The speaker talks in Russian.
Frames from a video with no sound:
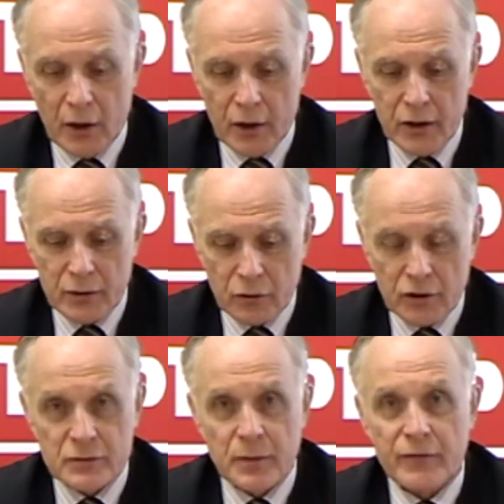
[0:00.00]
или
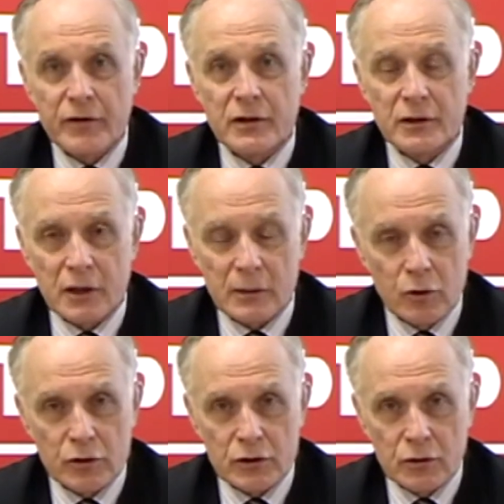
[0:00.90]
тоже исправительной
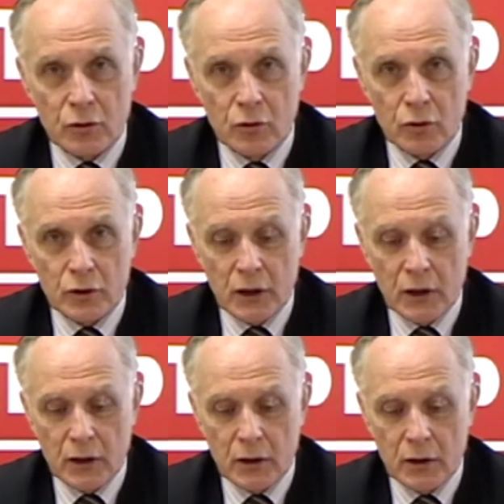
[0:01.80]
работы до года,